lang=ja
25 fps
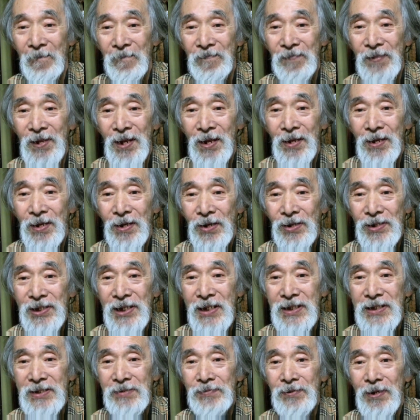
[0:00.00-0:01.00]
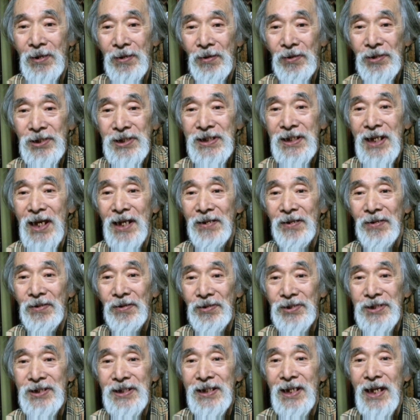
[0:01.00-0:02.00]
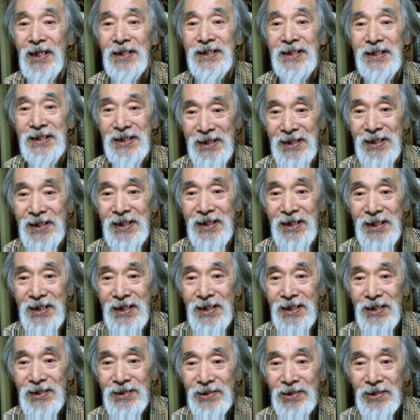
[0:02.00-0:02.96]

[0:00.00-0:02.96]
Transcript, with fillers: うん、あとは自分おじやおじやし、うん、